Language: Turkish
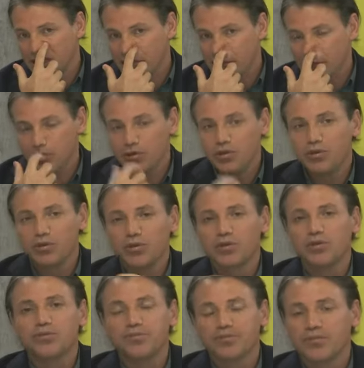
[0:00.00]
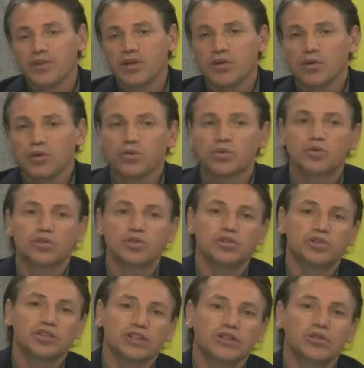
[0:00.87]
Emin olun
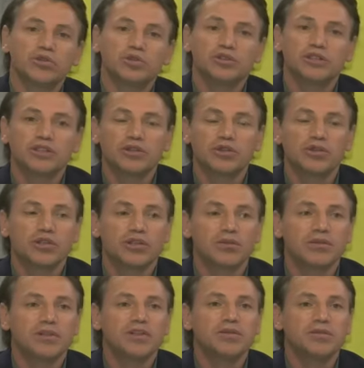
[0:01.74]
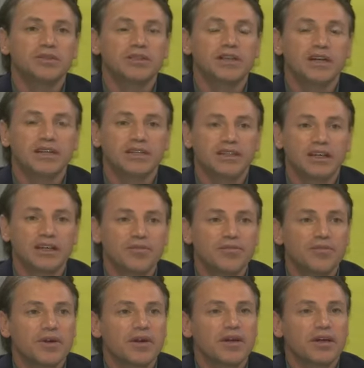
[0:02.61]
30 ya da üzeri olabilir mi derken
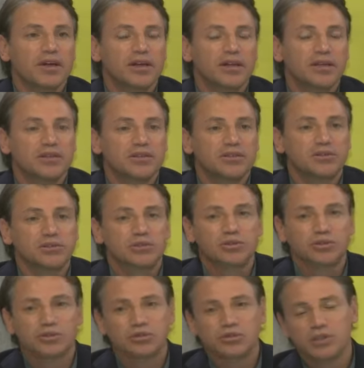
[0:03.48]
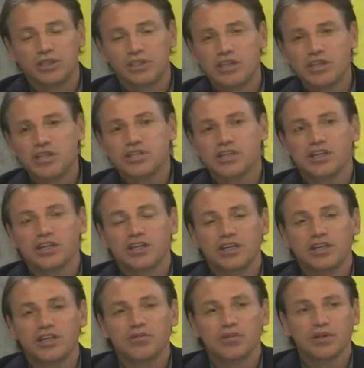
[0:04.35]
e, şu ikinci
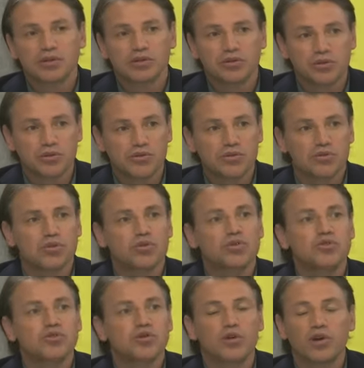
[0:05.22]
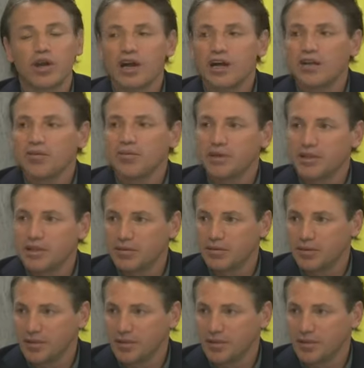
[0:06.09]
yarıya da bakıyoruz. 9-10 galibiyet